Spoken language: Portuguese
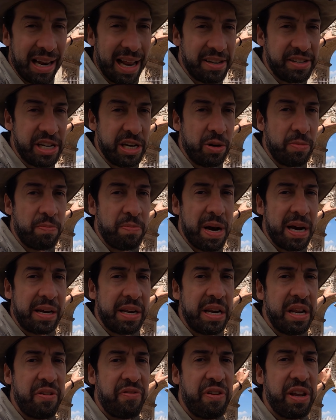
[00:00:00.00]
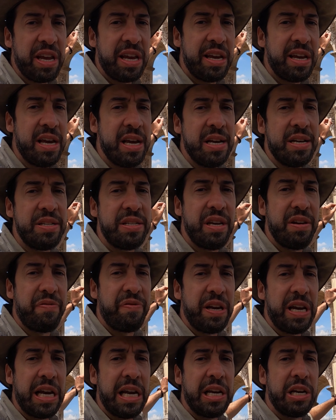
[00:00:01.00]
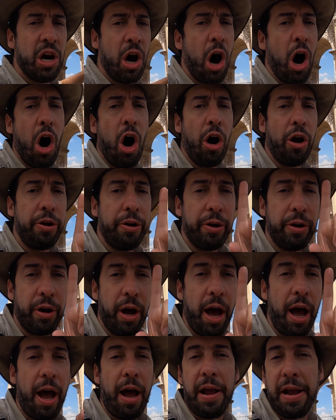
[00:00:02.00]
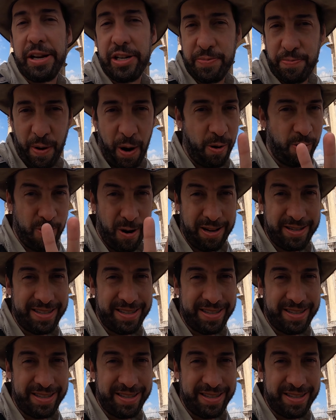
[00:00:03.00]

em latino Magnifi Divin Orn, ah, é tipo algo